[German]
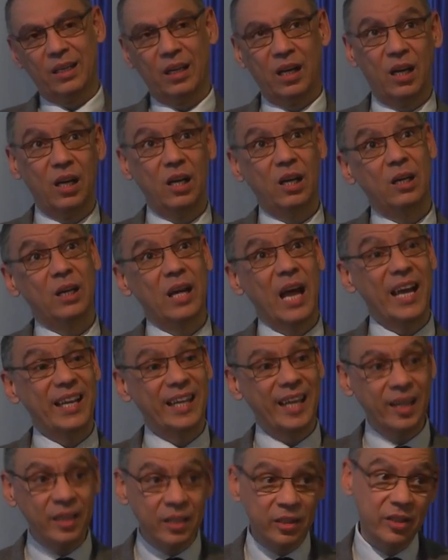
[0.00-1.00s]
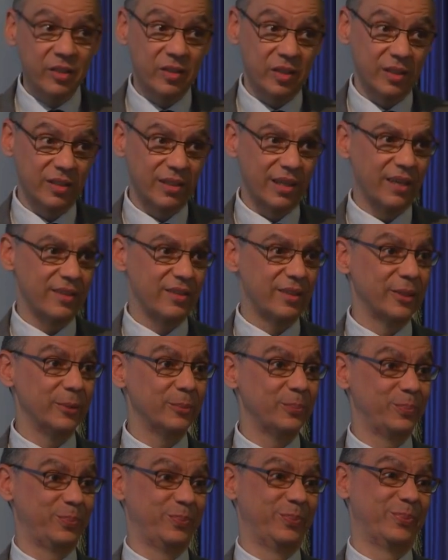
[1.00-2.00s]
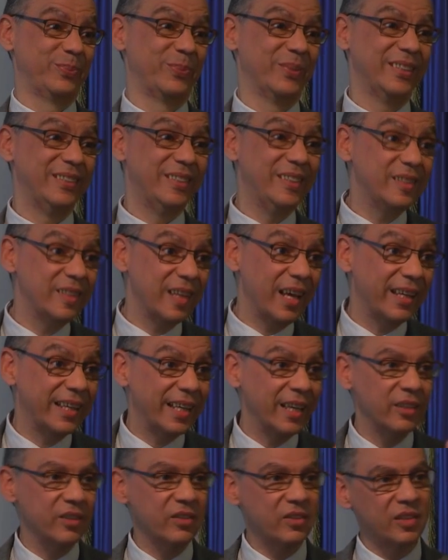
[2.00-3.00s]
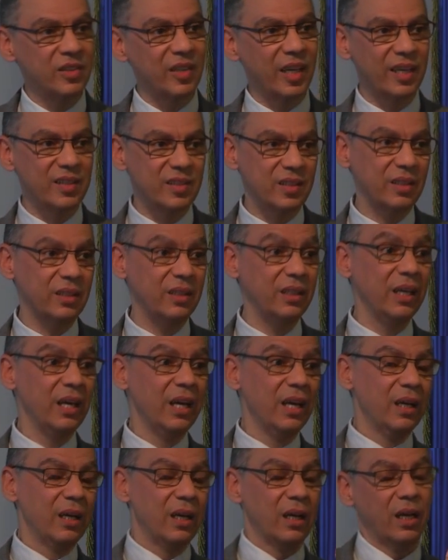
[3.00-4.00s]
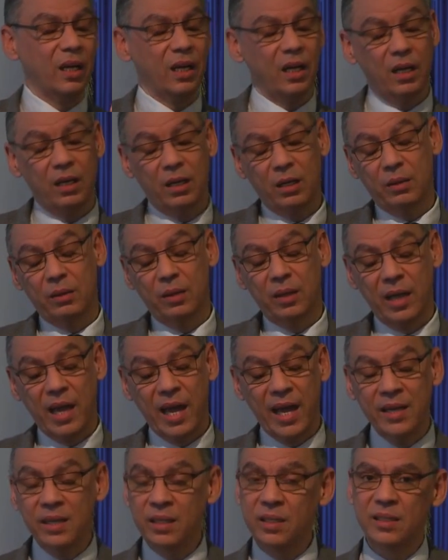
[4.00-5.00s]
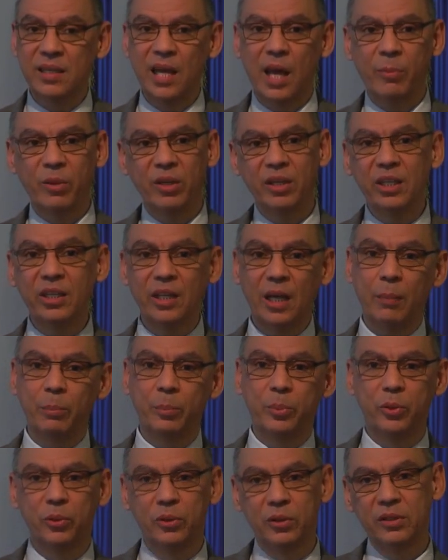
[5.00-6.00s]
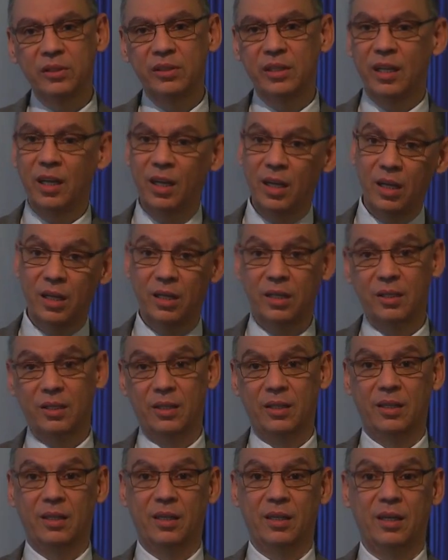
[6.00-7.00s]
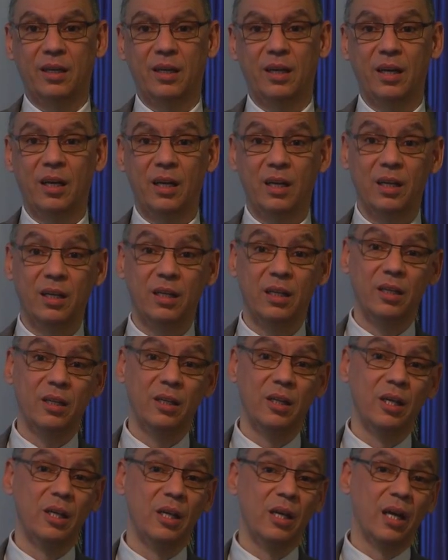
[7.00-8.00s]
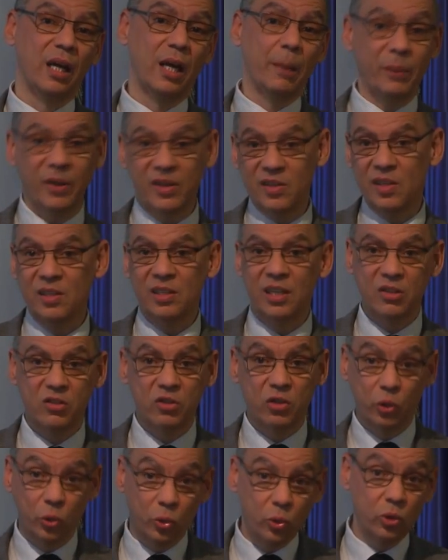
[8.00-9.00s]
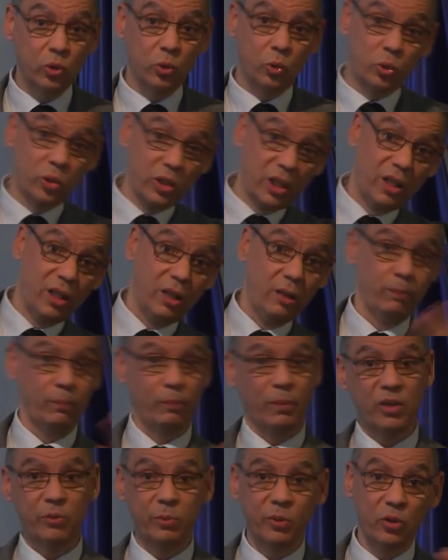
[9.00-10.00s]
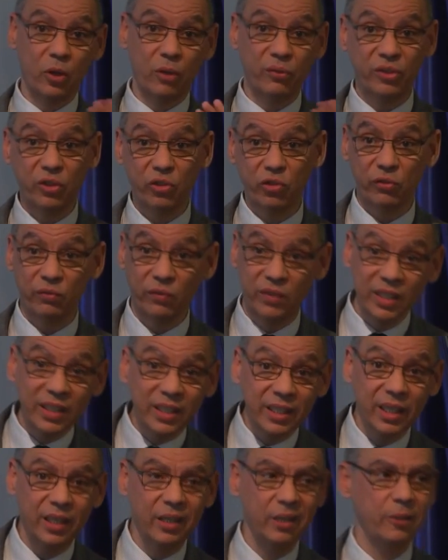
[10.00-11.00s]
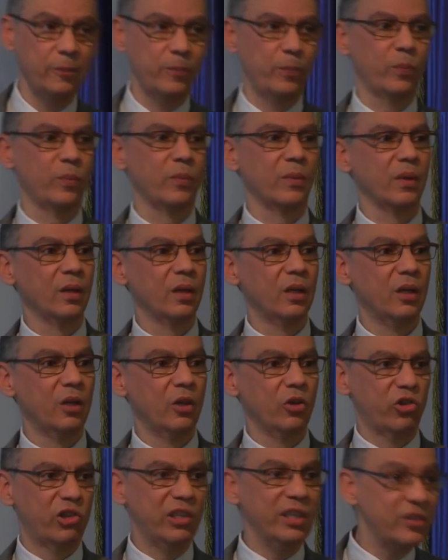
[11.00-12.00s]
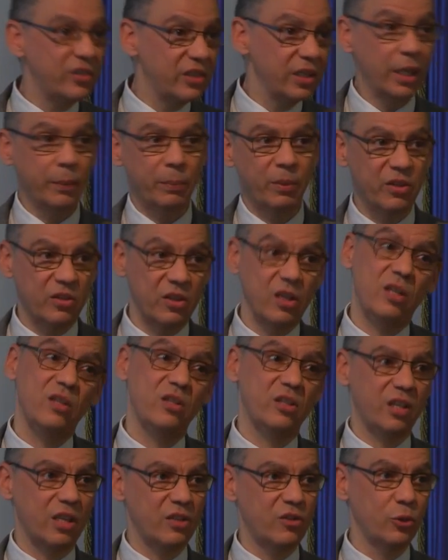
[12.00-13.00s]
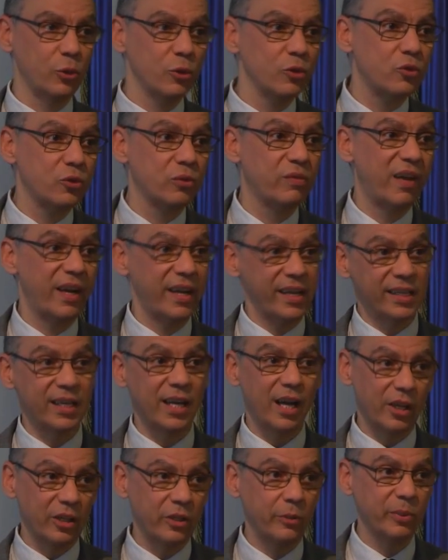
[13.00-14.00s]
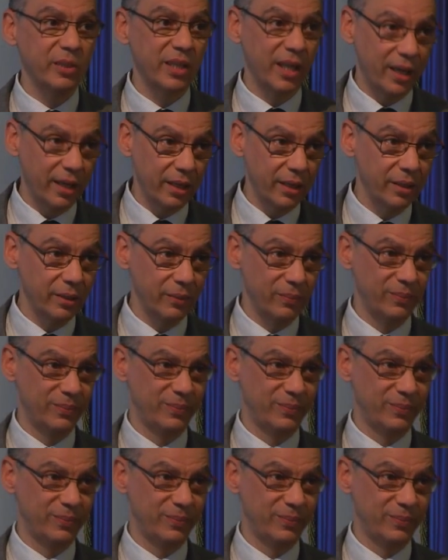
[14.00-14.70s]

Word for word: äh, Erkenntnisinteresse. Dieses Erkenntnisinteresse äh, endet aber nicht am Punkt der äh, Repräsentation oder manchmal noch viel schwieriger, schließt die Repräsentation zuweilen gar nicht mit ein.